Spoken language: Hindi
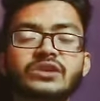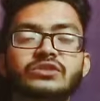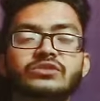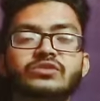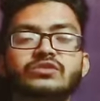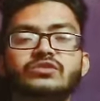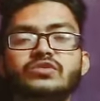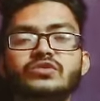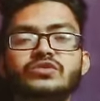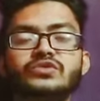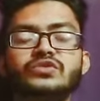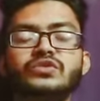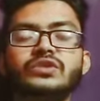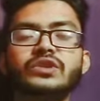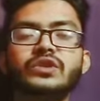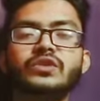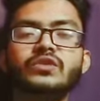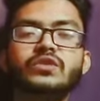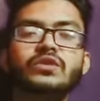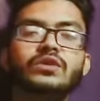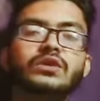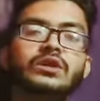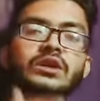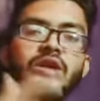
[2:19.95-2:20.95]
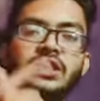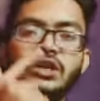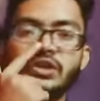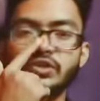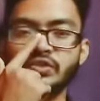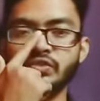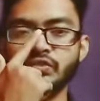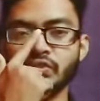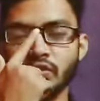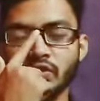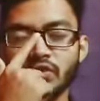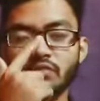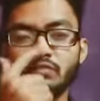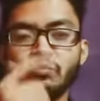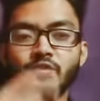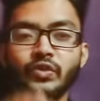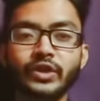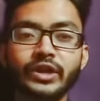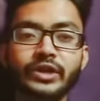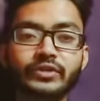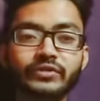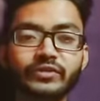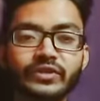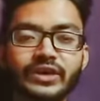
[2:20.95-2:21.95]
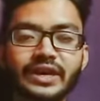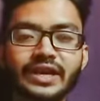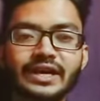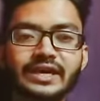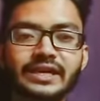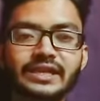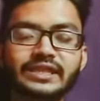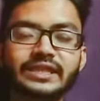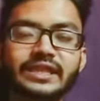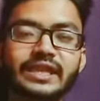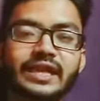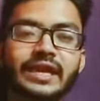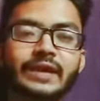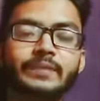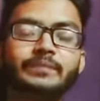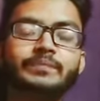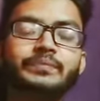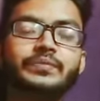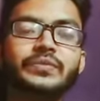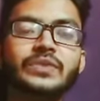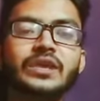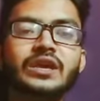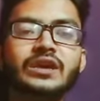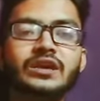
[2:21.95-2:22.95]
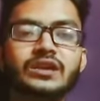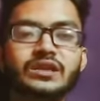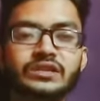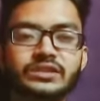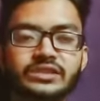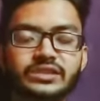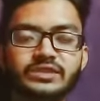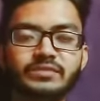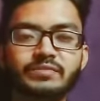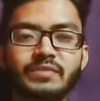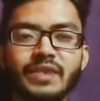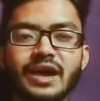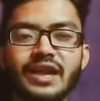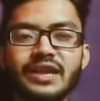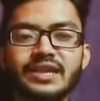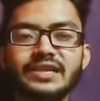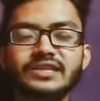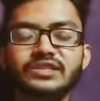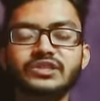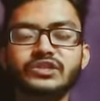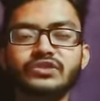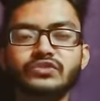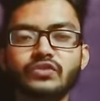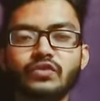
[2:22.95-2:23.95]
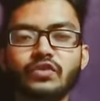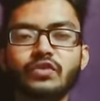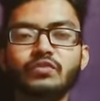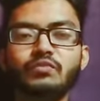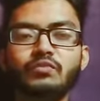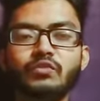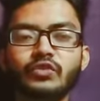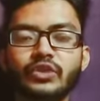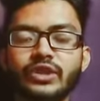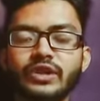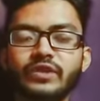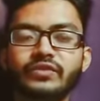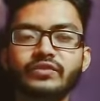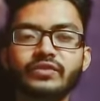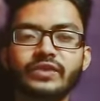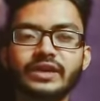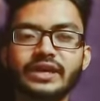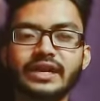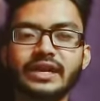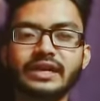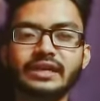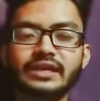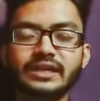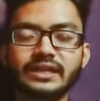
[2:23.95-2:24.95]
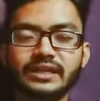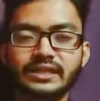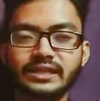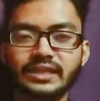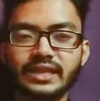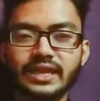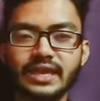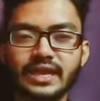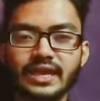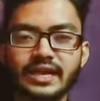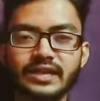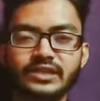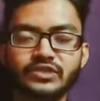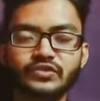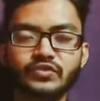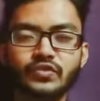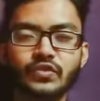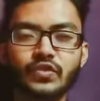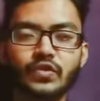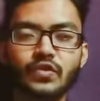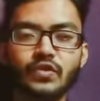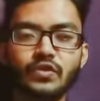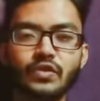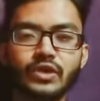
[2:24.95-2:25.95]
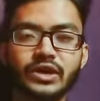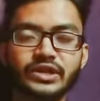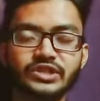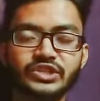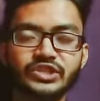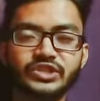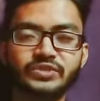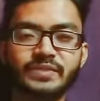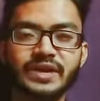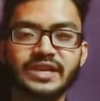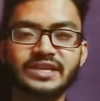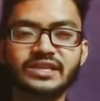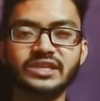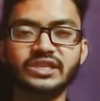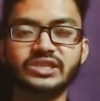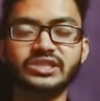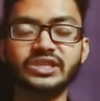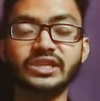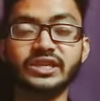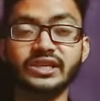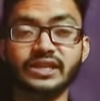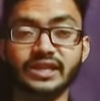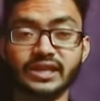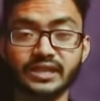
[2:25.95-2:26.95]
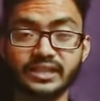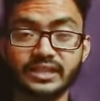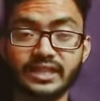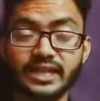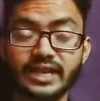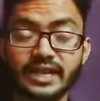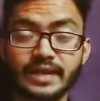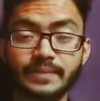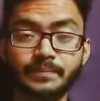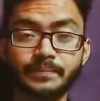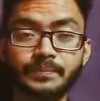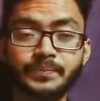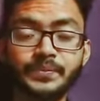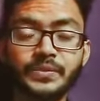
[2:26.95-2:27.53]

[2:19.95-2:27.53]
तो दोस्तों देखो जो लोग मोडिंग वगैरह करते हैं जैसे मान लीजिए जो लोग मोडिंग वगैरह करते हैं जो कस्टमाइजेशन करते हैं